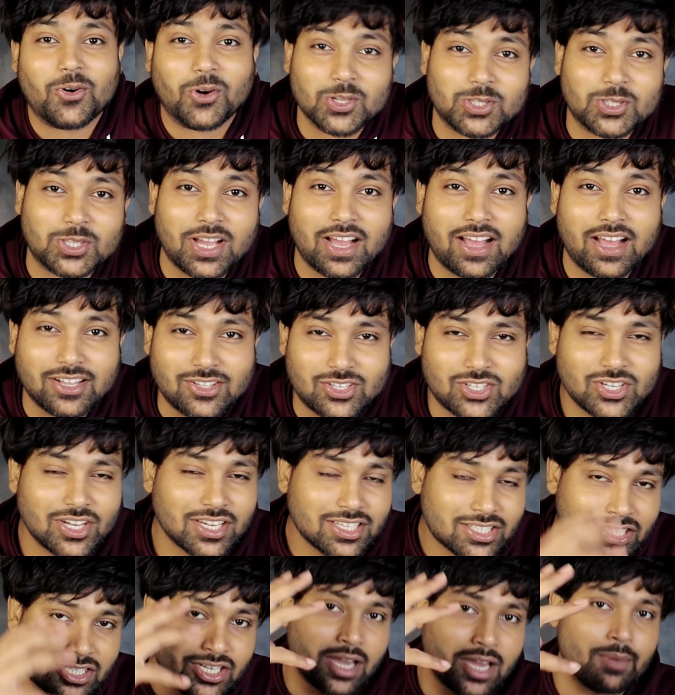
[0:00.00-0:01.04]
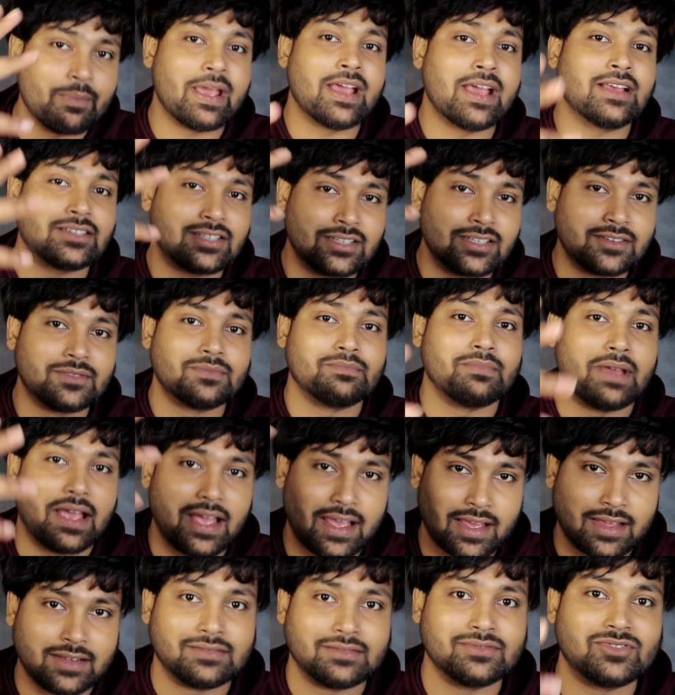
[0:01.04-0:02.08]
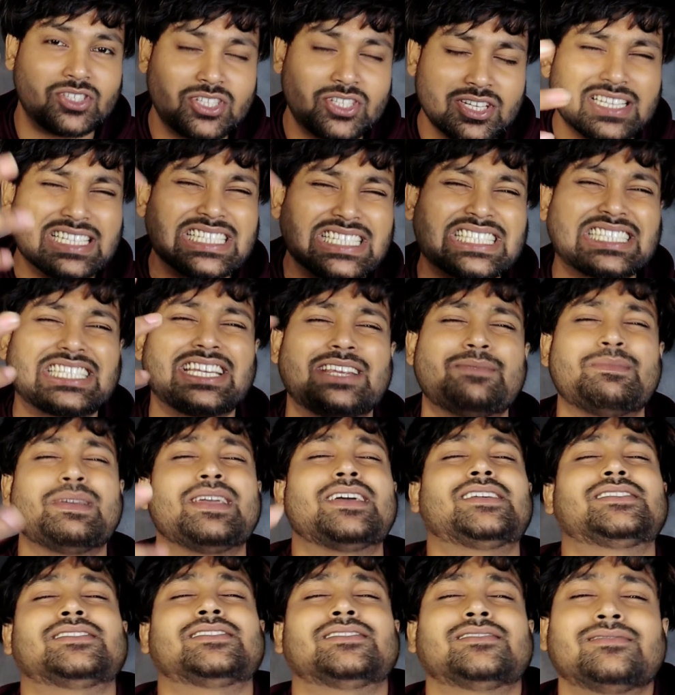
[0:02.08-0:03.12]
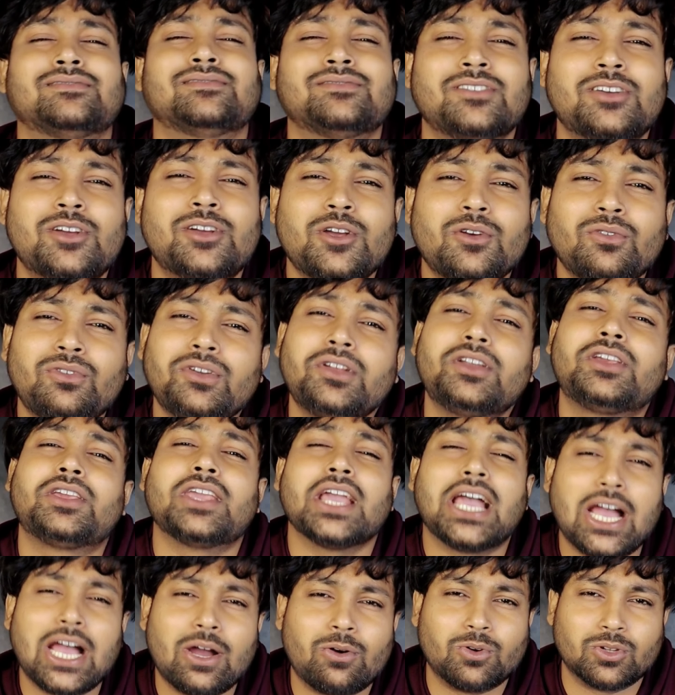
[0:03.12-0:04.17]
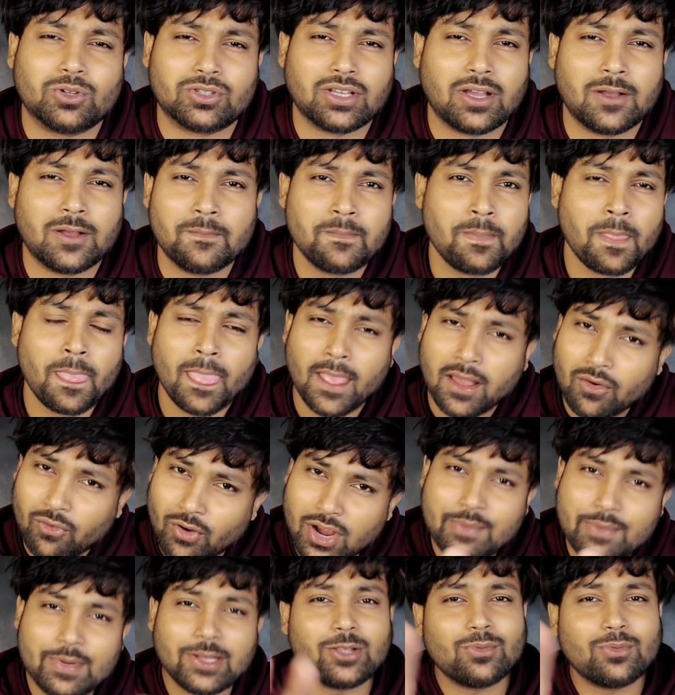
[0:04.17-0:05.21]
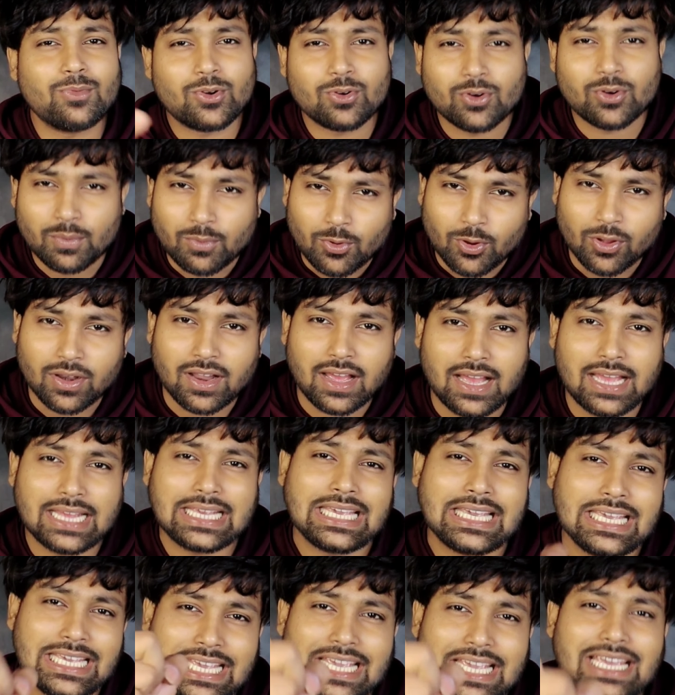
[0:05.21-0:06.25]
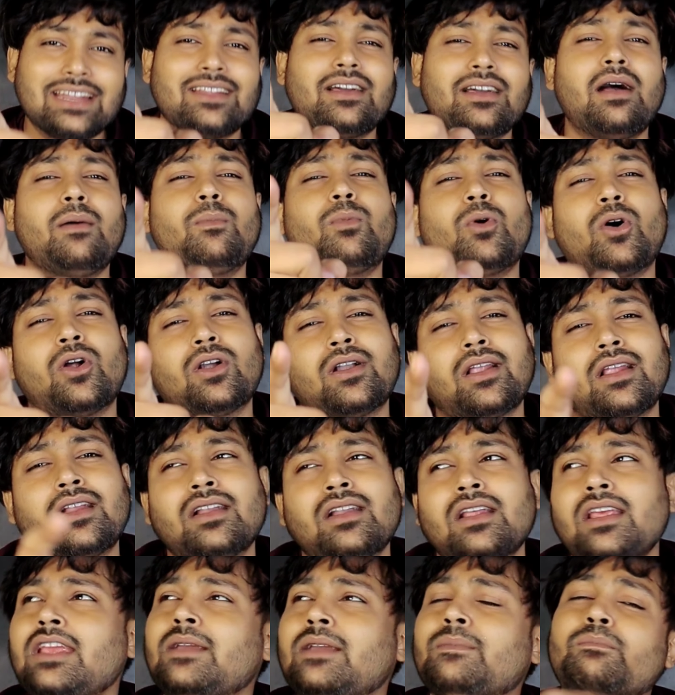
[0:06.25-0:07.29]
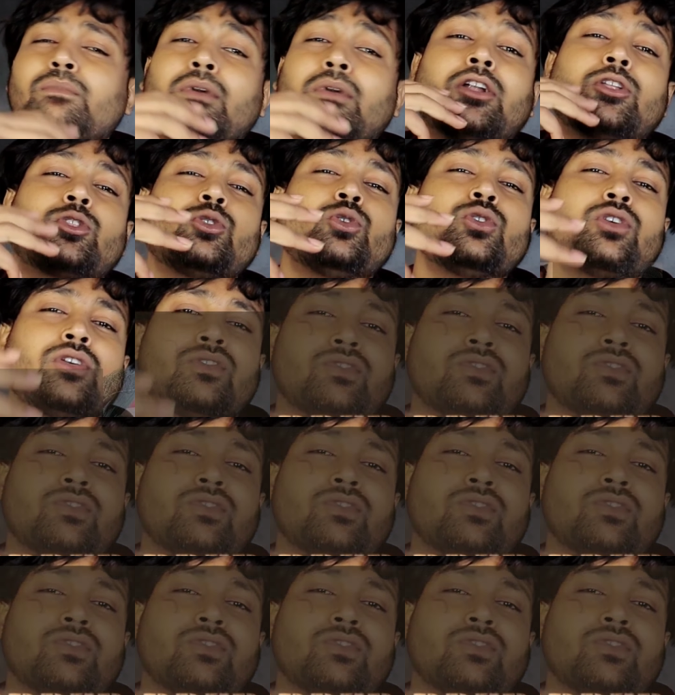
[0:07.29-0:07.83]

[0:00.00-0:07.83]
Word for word: होता जस्ट इमेजिन मैन जस्ट इमेजिन फिर क्या होता वही मैं तुम लोग को बोला कि ये ना बॉर्डर ना एक मर्दों